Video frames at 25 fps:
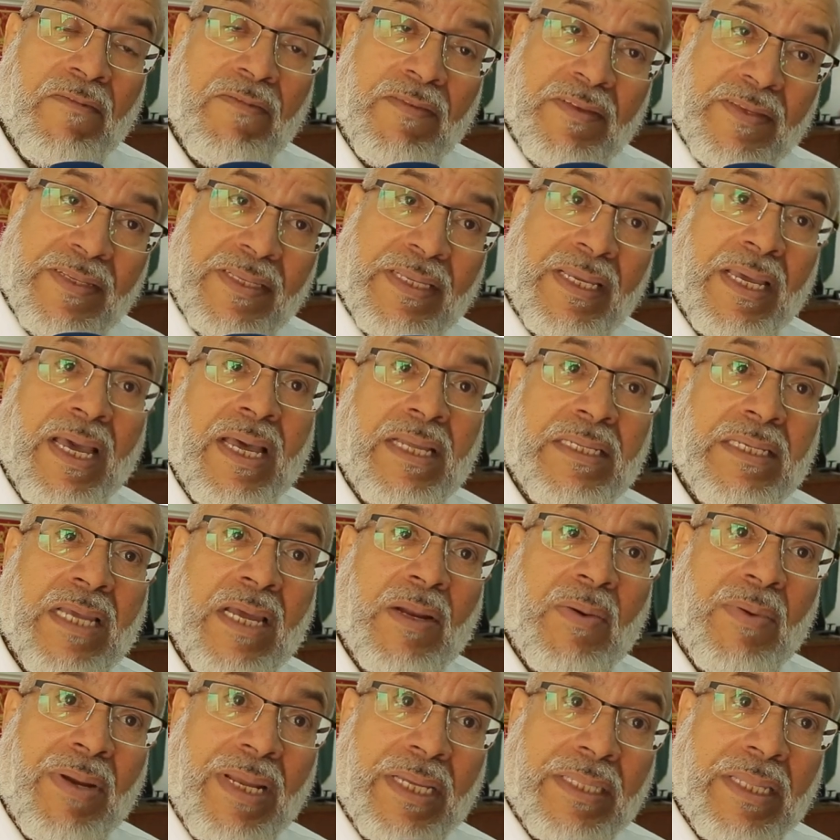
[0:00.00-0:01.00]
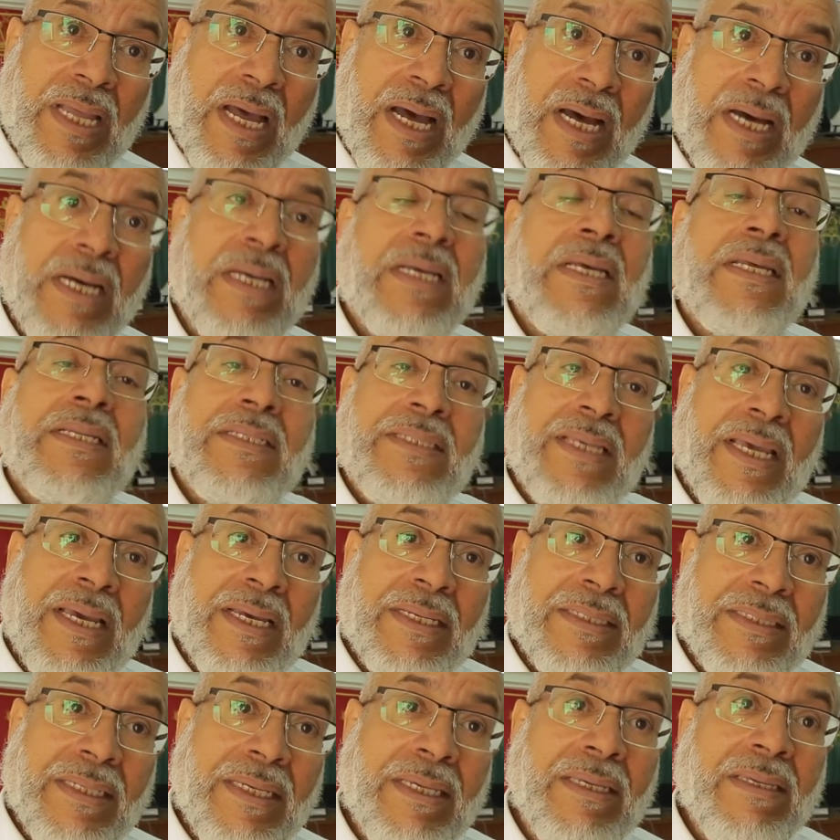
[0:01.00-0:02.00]
في الصيغه ديالو اللي عطاها
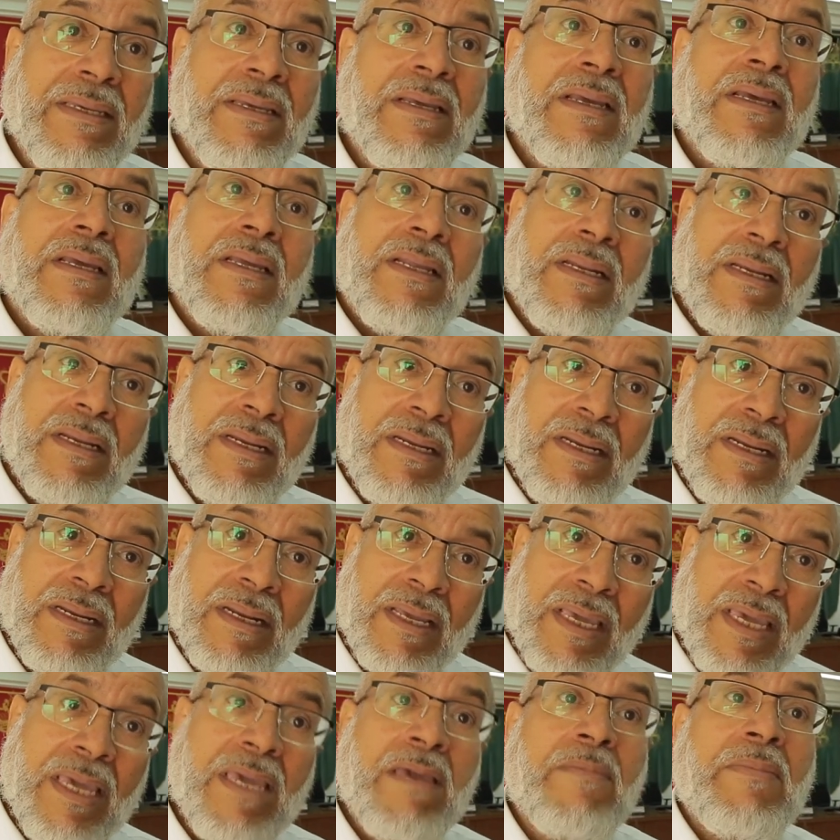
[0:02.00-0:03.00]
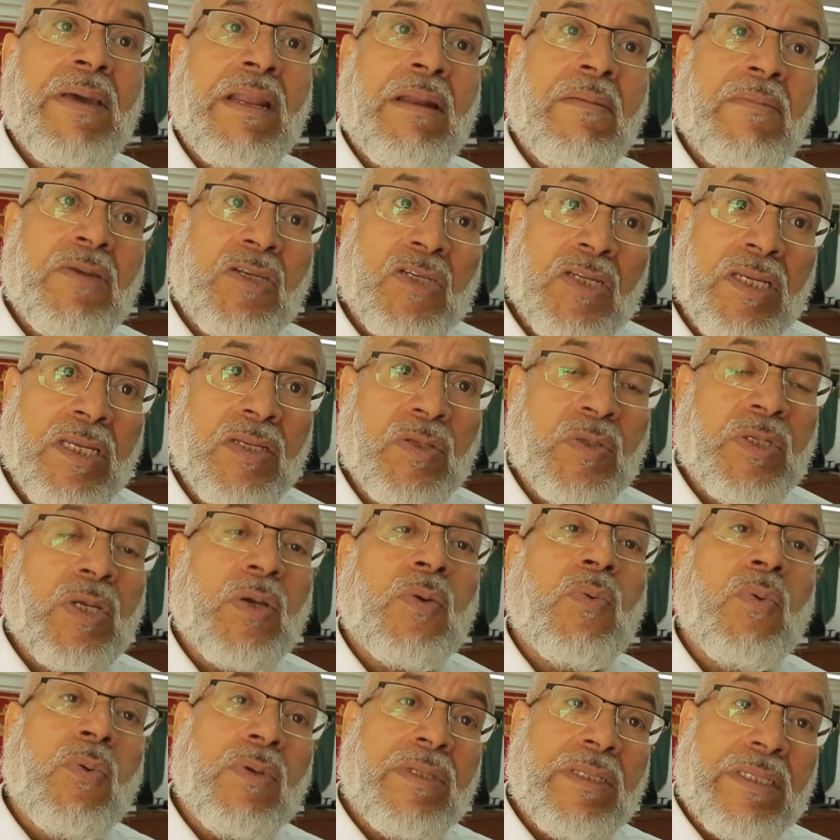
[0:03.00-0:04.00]
تيعطي القيمه المجلس
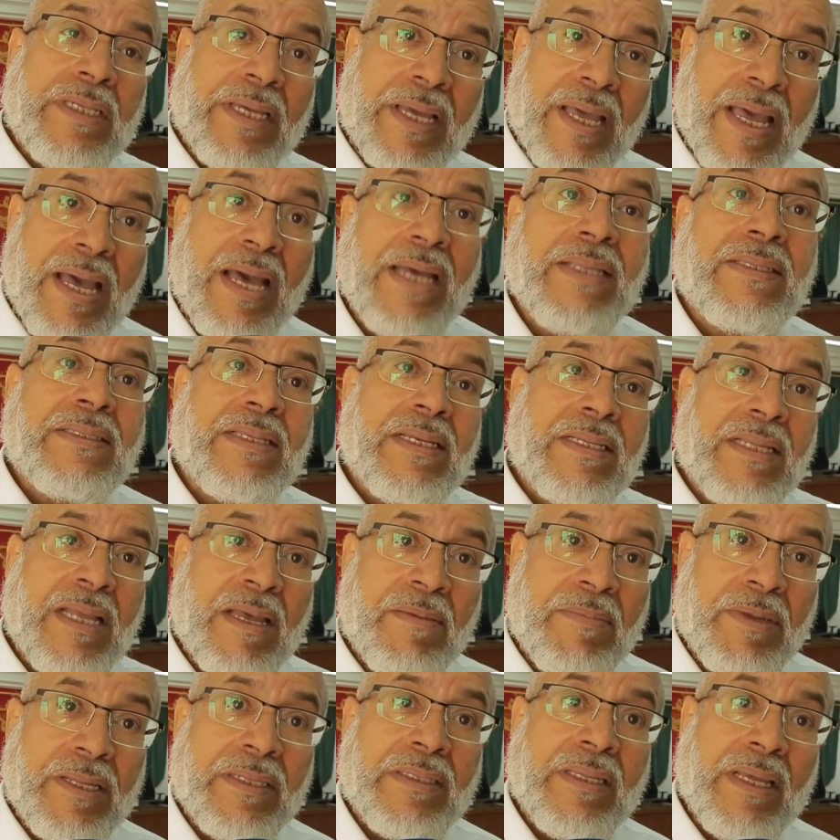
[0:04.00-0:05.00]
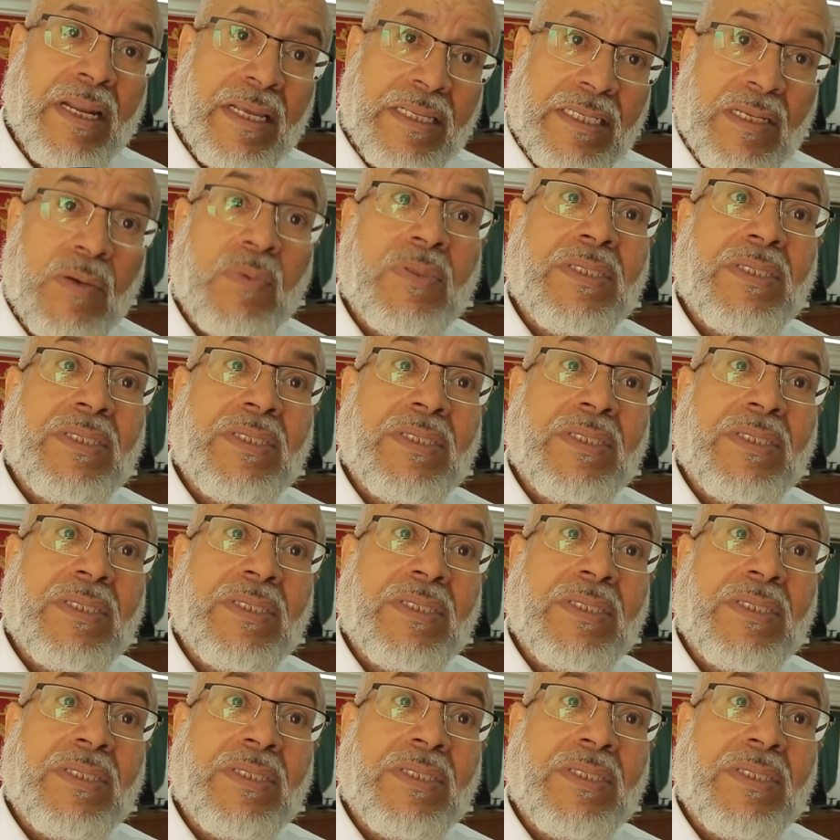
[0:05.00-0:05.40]
تيقول اتخاذ تدابير الدراسه